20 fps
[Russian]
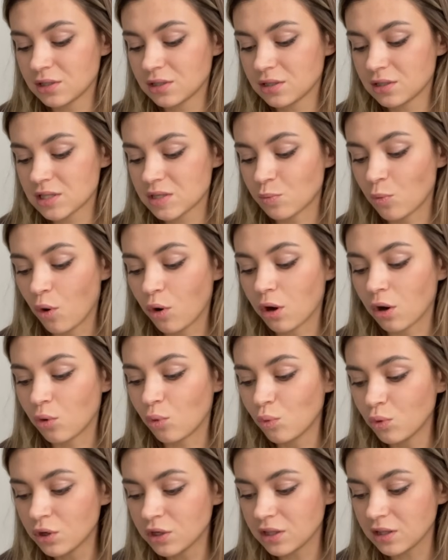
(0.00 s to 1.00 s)
с мока
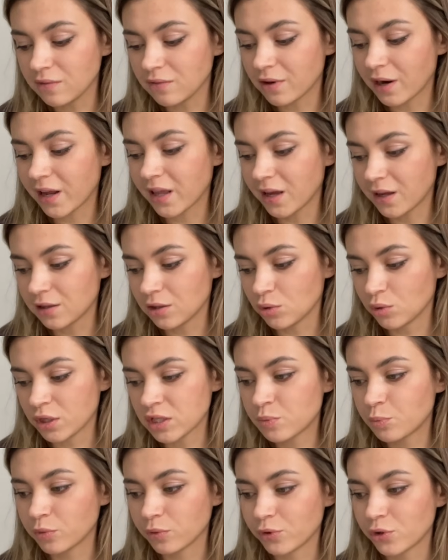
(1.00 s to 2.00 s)
кухни, вероятно, у нас
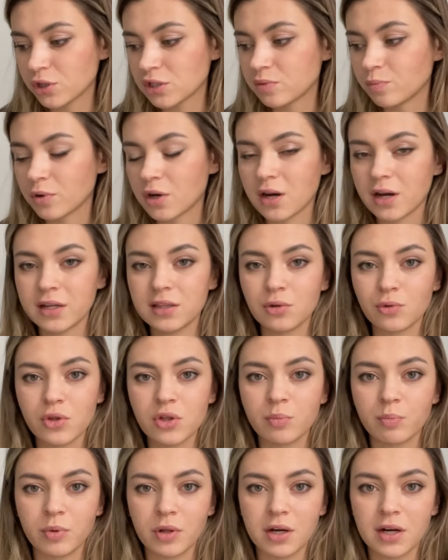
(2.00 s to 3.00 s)
получилась бы какая-то
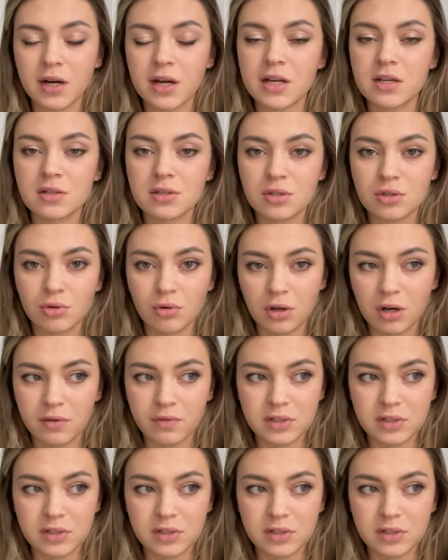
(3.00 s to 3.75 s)
очень плохая история.